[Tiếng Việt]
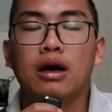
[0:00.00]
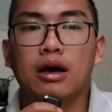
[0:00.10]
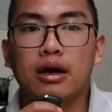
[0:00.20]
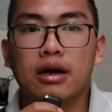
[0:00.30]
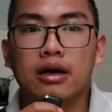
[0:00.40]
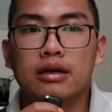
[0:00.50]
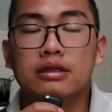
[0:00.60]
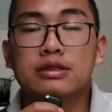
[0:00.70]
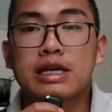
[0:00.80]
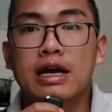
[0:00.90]
à,
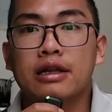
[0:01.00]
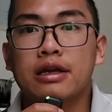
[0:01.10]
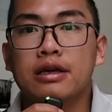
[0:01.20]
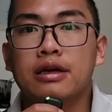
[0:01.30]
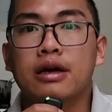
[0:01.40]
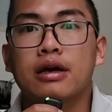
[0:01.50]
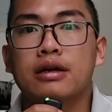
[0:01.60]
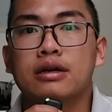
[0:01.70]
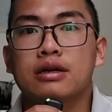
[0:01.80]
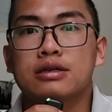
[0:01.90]
thực ra thì
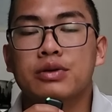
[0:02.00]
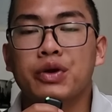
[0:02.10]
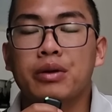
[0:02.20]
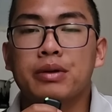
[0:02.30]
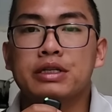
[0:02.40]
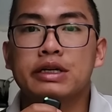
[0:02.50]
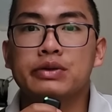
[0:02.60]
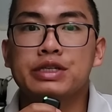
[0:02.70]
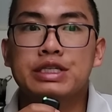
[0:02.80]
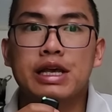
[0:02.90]
sau khi mà cháu
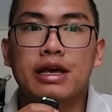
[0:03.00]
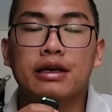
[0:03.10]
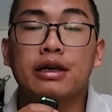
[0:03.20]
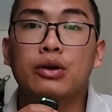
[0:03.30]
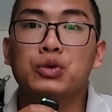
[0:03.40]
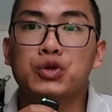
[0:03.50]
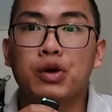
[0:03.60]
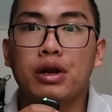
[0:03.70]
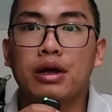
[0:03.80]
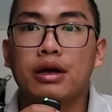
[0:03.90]
chia sẻ cái câu
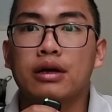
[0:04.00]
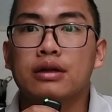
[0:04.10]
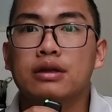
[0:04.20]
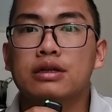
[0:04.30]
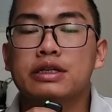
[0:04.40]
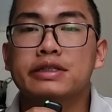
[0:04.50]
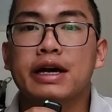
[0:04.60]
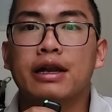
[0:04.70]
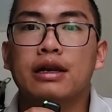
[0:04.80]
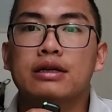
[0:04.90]
chuyện á thì chắc
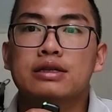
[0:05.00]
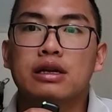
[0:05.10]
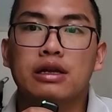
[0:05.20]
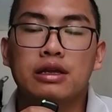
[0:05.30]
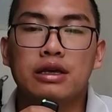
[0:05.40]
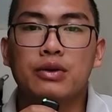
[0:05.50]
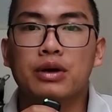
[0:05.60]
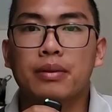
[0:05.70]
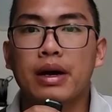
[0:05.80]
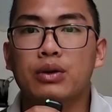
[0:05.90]
chắn là rất là nhiều
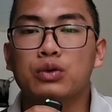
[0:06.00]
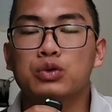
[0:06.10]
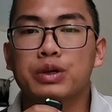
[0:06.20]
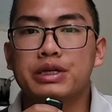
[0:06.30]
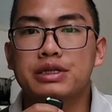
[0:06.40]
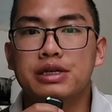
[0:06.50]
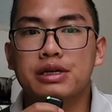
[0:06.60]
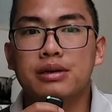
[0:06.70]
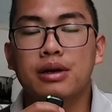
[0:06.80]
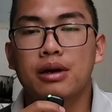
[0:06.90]
các bác cô chú anh chị